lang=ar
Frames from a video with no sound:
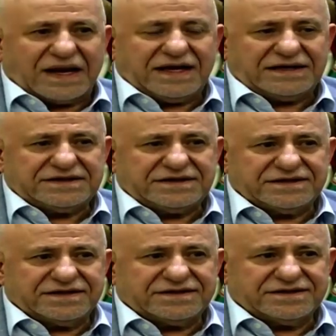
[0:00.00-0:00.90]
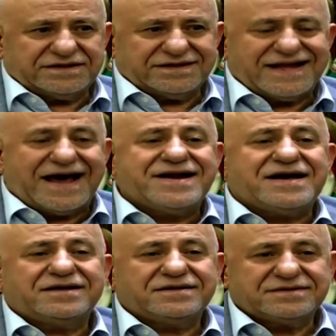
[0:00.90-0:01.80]
هذه
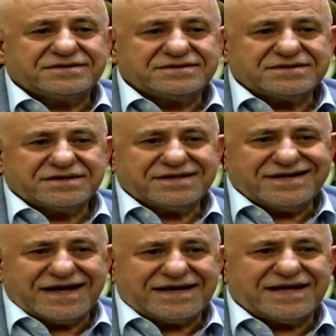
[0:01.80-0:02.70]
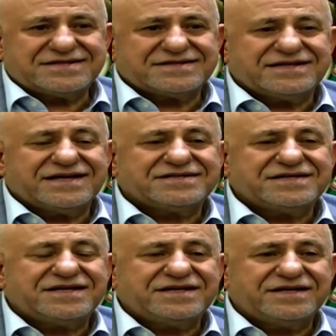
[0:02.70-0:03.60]
الانا الانا
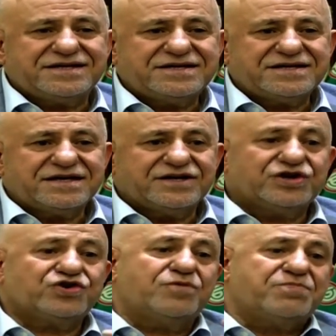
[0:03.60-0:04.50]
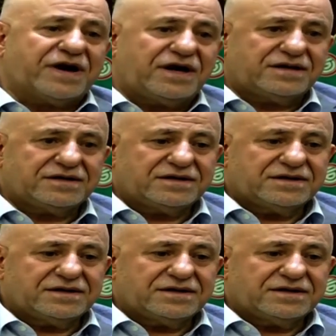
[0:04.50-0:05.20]
السياسيه الكبرى